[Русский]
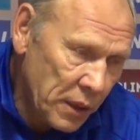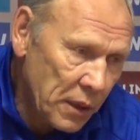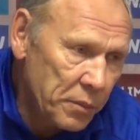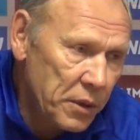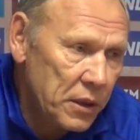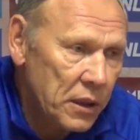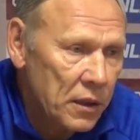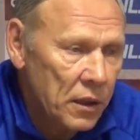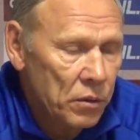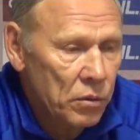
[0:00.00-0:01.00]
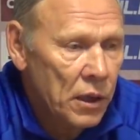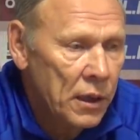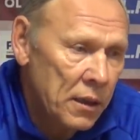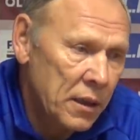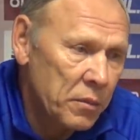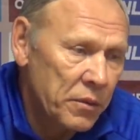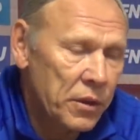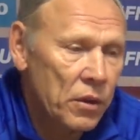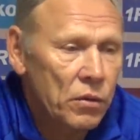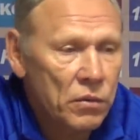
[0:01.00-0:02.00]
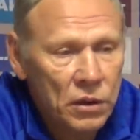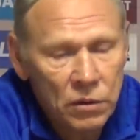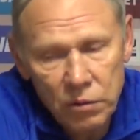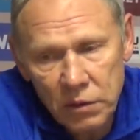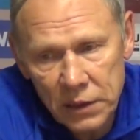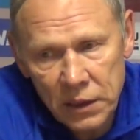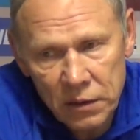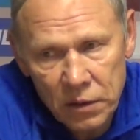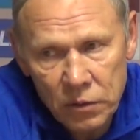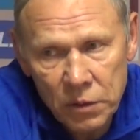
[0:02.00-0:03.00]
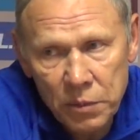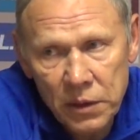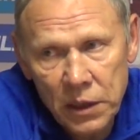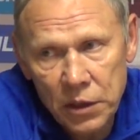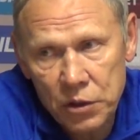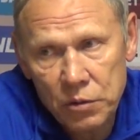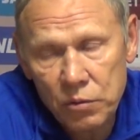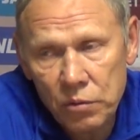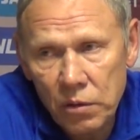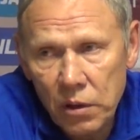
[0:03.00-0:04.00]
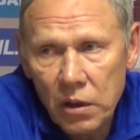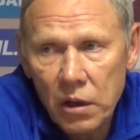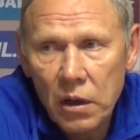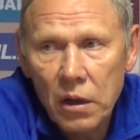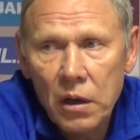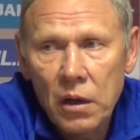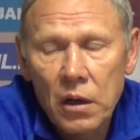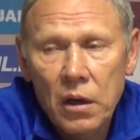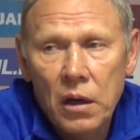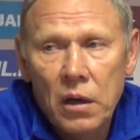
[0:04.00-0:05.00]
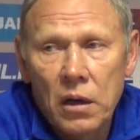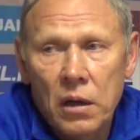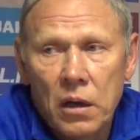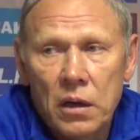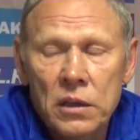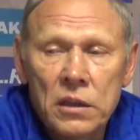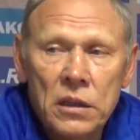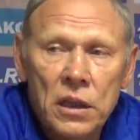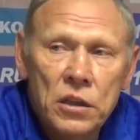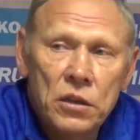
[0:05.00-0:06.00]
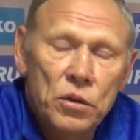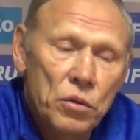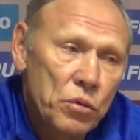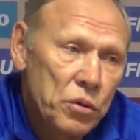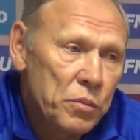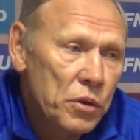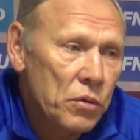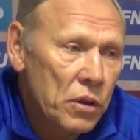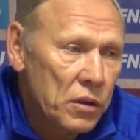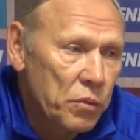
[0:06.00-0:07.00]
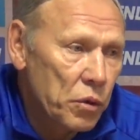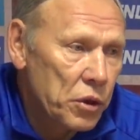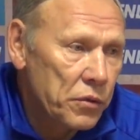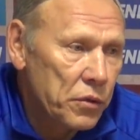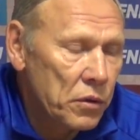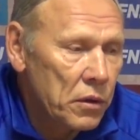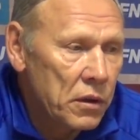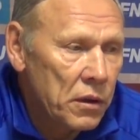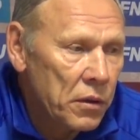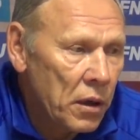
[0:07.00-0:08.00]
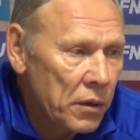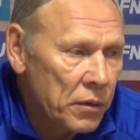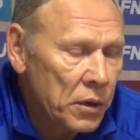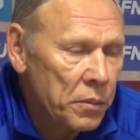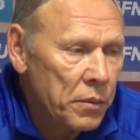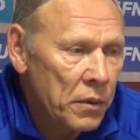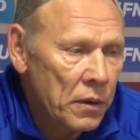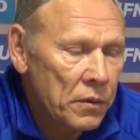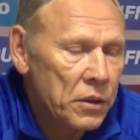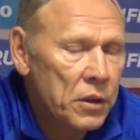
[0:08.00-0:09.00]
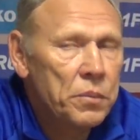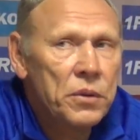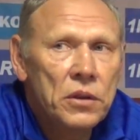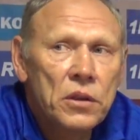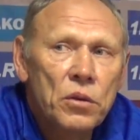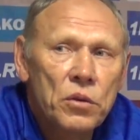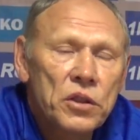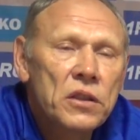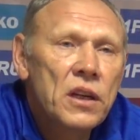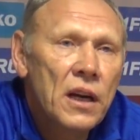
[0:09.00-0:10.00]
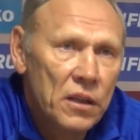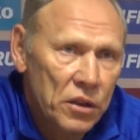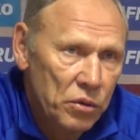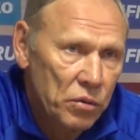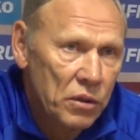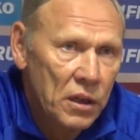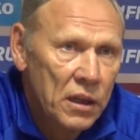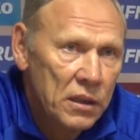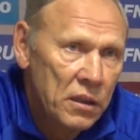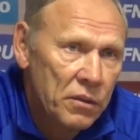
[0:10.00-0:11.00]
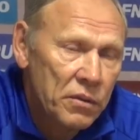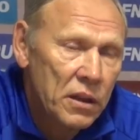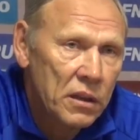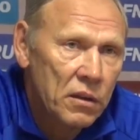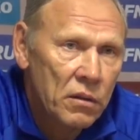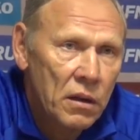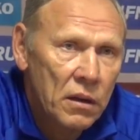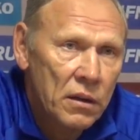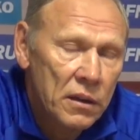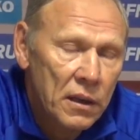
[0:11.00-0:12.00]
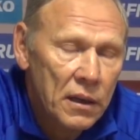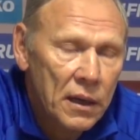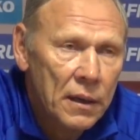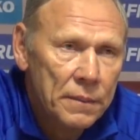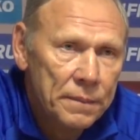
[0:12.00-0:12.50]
под Лебеденко туда, или как бы второго такого тянутого нападающего, ну, однозначно, что Кузьмин у нас больше все-таки в степени, степени игрок центральной зоны, а не флангового игрока.